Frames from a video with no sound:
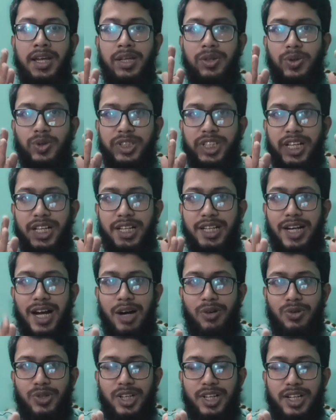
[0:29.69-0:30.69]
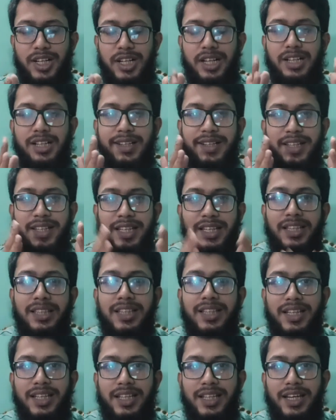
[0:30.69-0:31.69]
তো সেই রাউটার
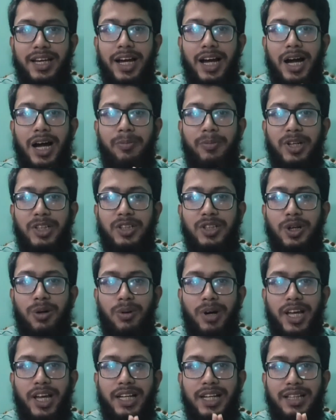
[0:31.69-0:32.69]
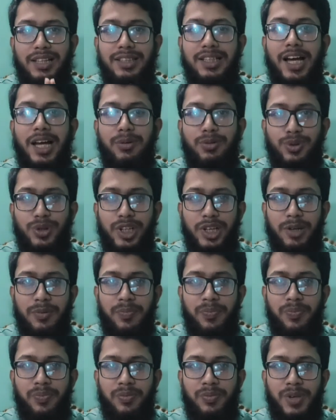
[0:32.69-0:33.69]
কিনতে গিয়ে আমরা সবাই একটা দ্বিধায় ভুগি
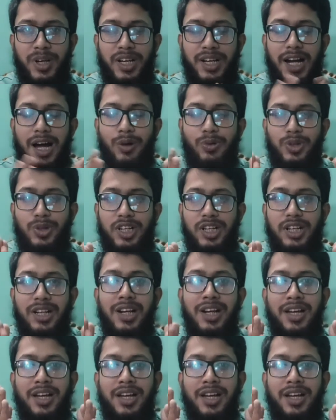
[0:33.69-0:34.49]
বা রাউটার